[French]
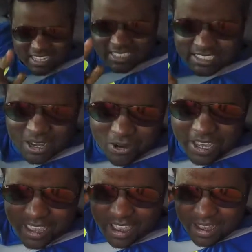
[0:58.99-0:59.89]
Salut les
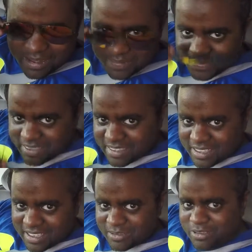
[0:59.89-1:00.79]
gars
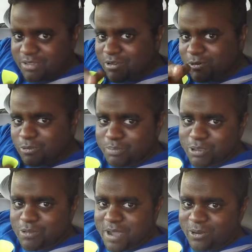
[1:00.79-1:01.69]
vous avez vu le coup de pute de
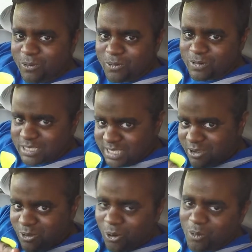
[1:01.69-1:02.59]
Macron 5
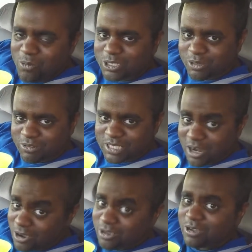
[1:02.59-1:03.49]
euros en moins sur vos
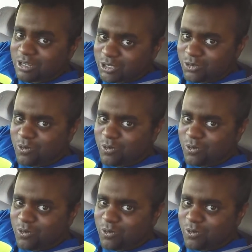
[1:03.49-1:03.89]
allocs, je vous